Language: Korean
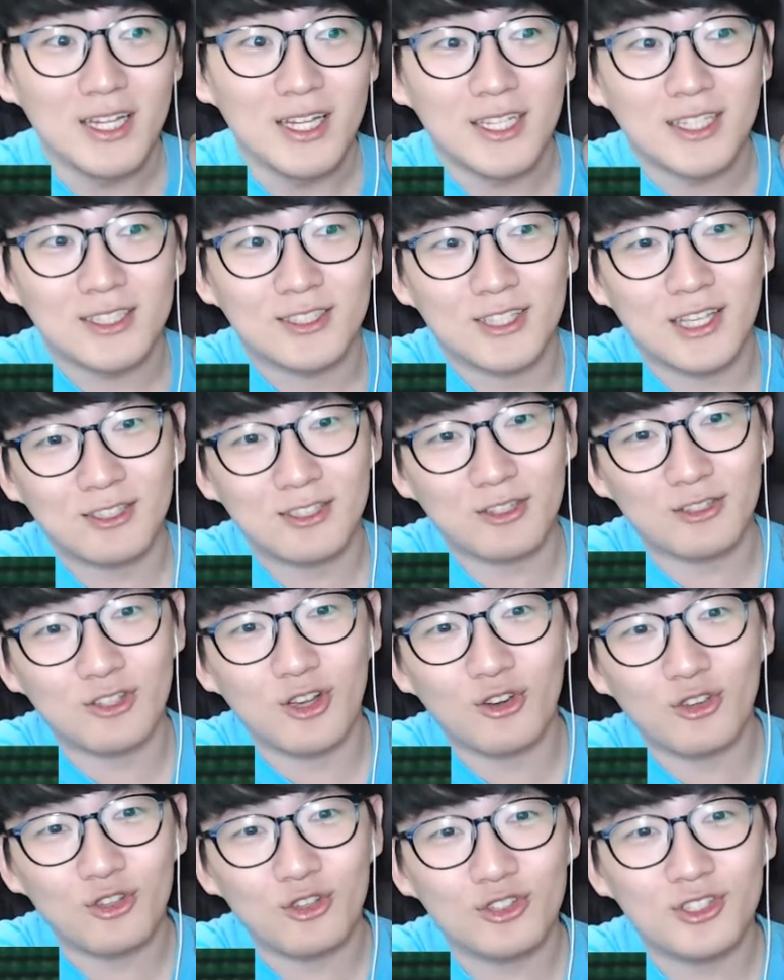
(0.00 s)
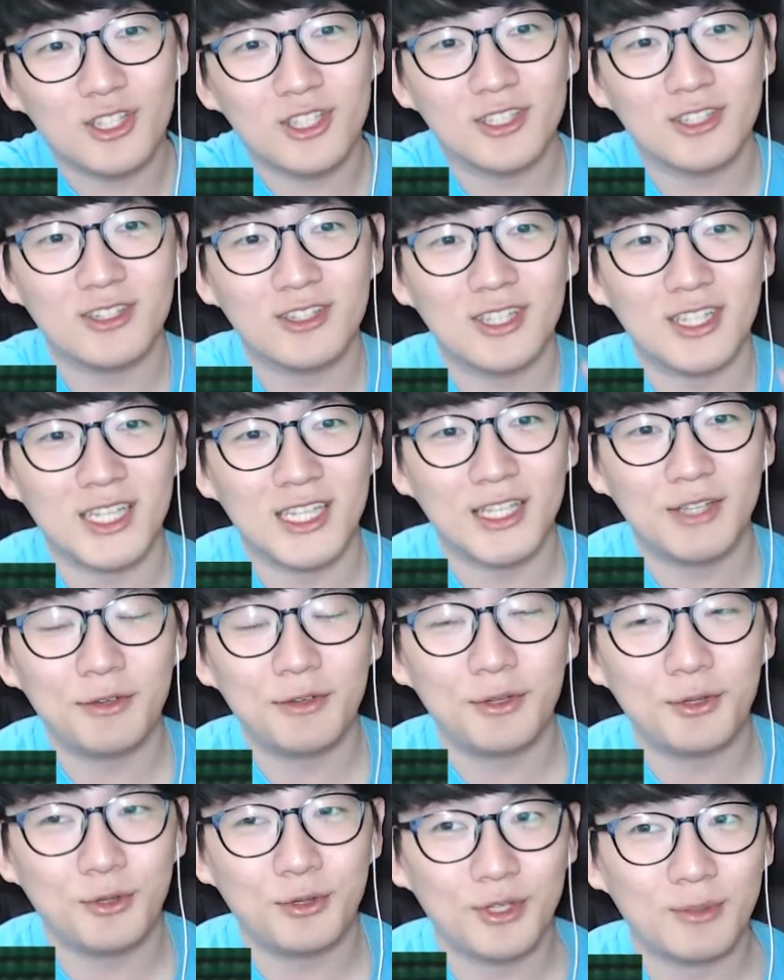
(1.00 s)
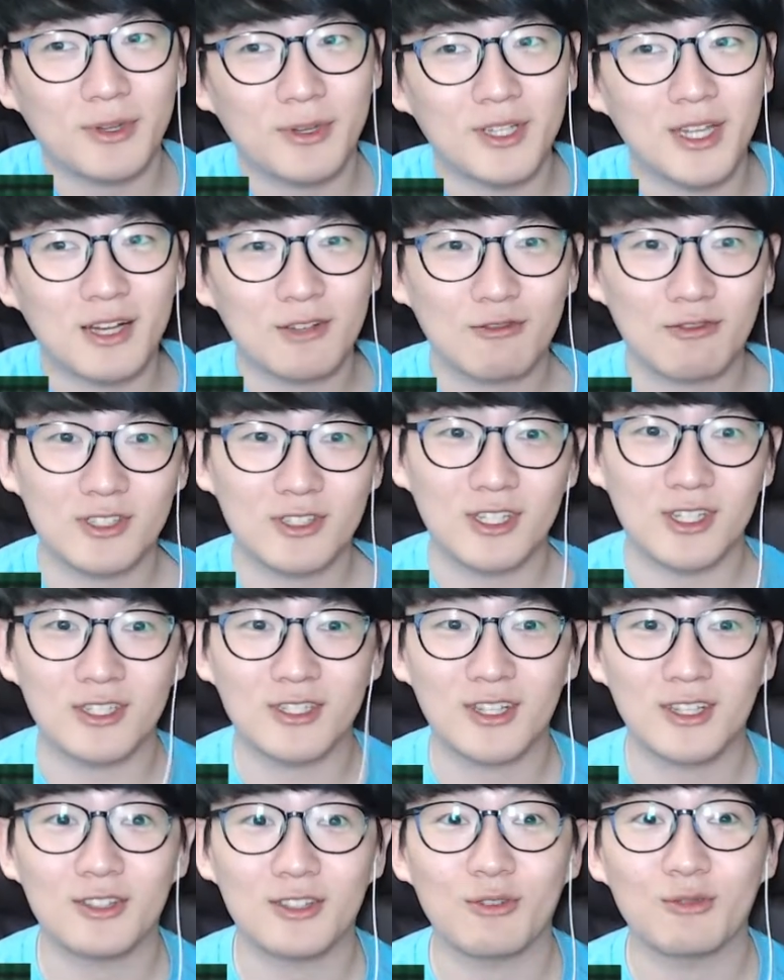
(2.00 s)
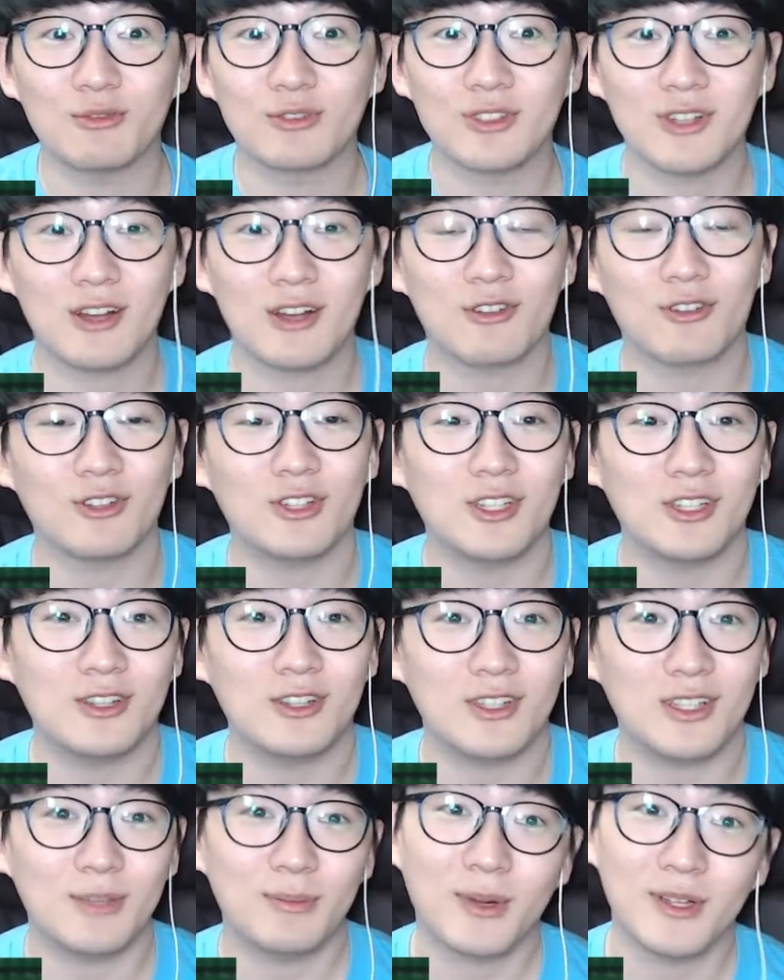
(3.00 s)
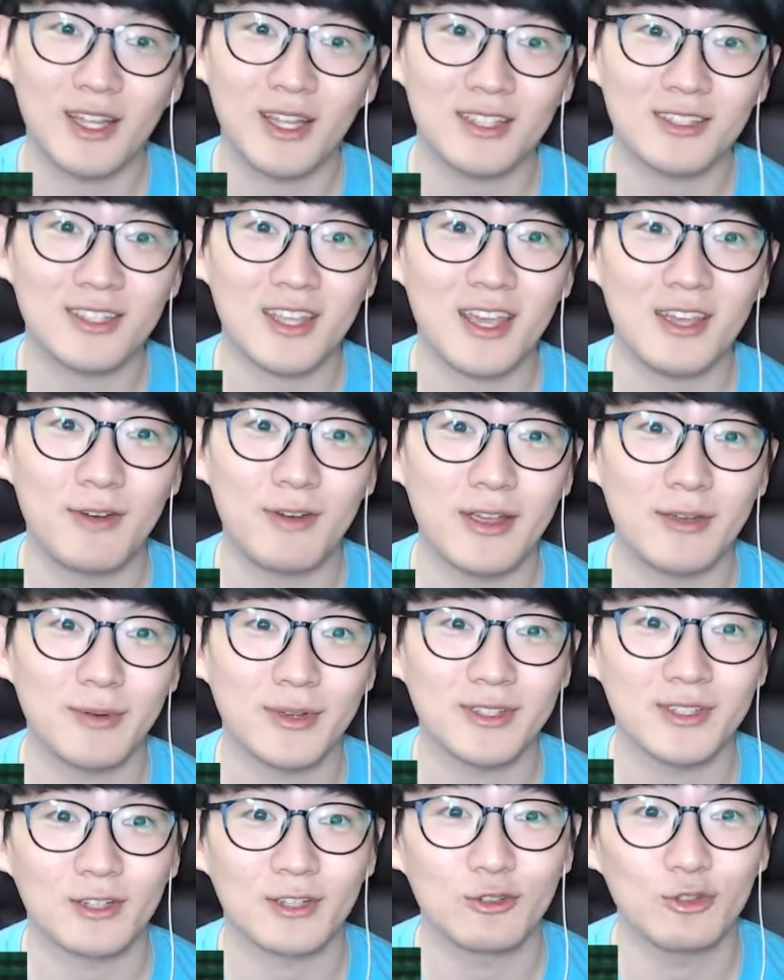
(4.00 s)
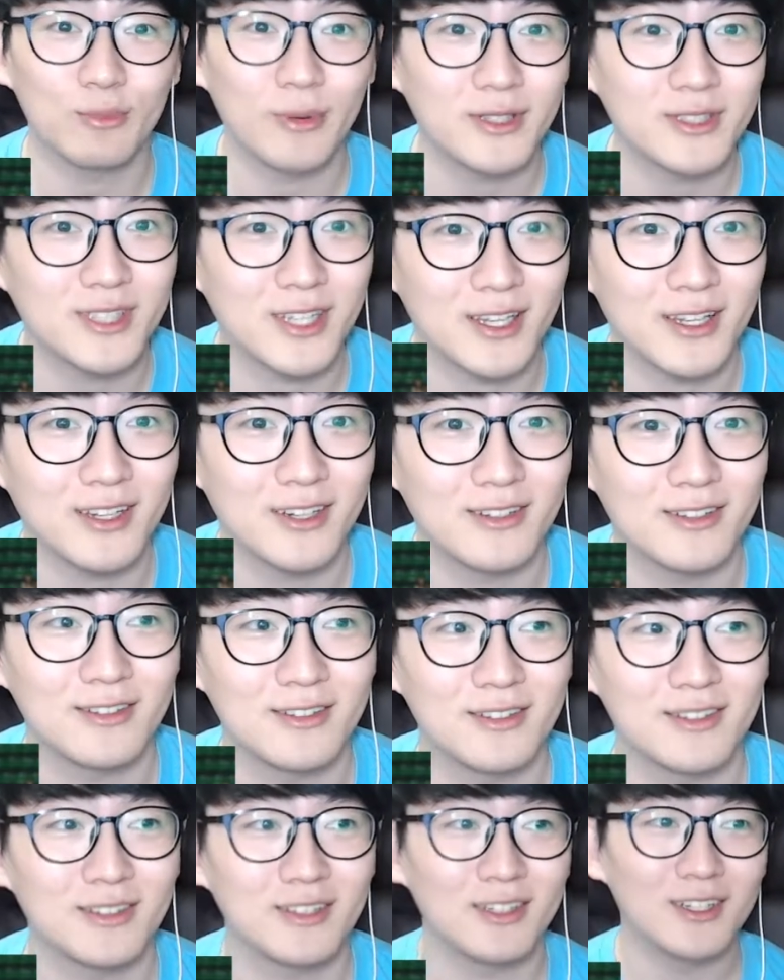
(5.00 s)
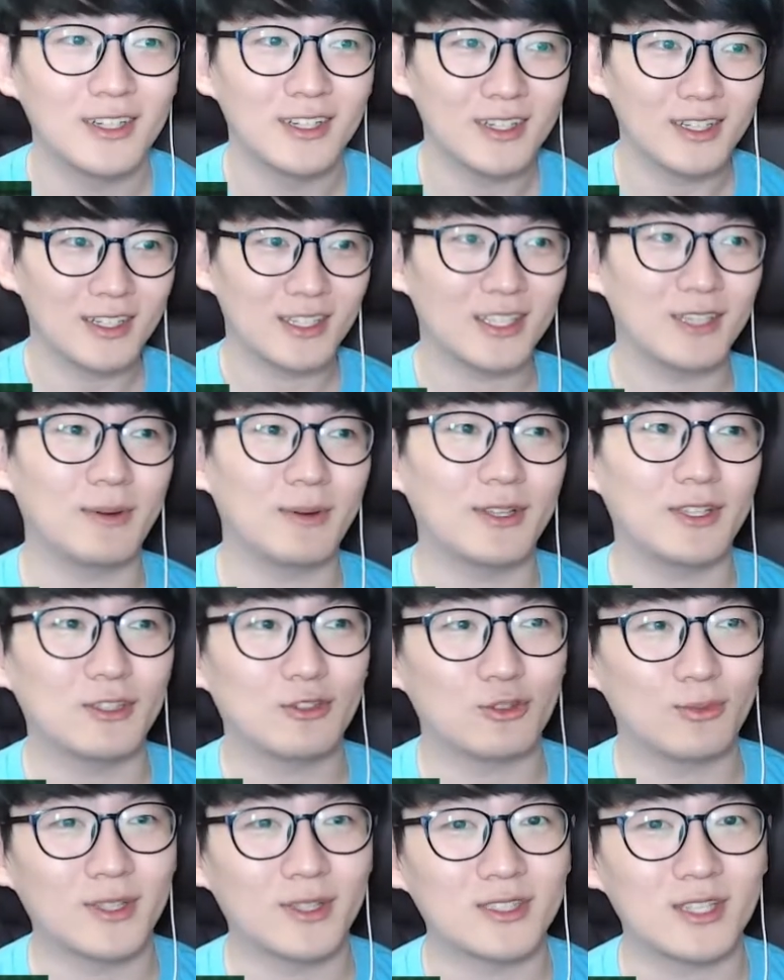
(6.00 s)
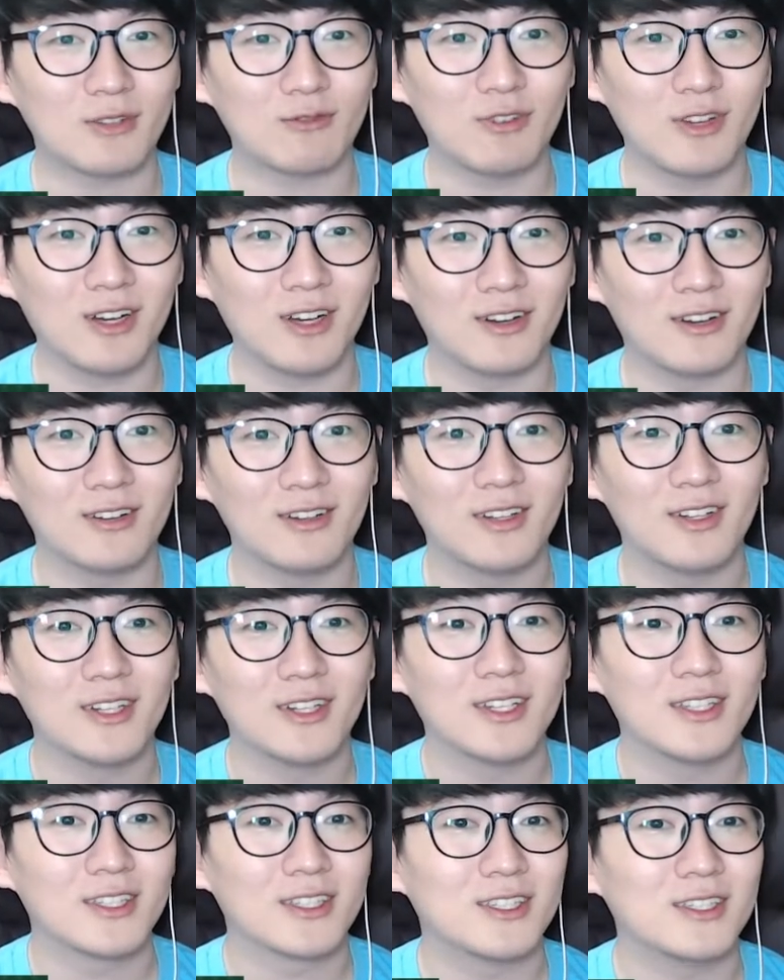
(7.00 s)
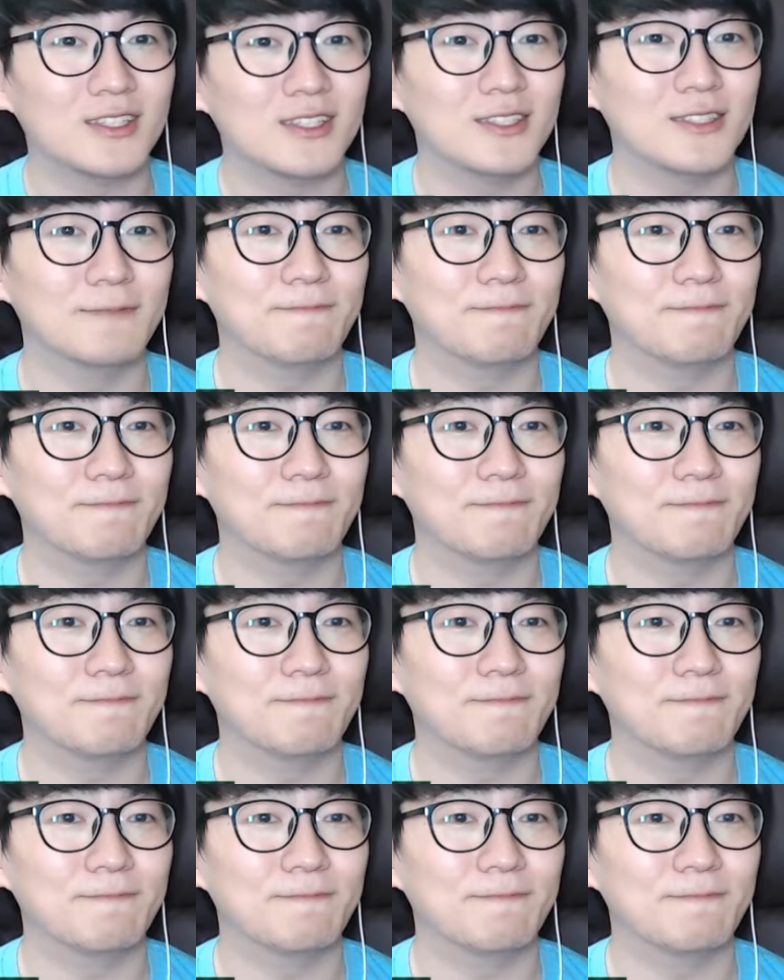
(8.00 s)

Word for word: 그래서 정규 시즌 2위로 이번에 한국 시리즈에서 우승한 거는 이번 SK 와이번스가 두 번째예요. 이번이 두 번째고요. 그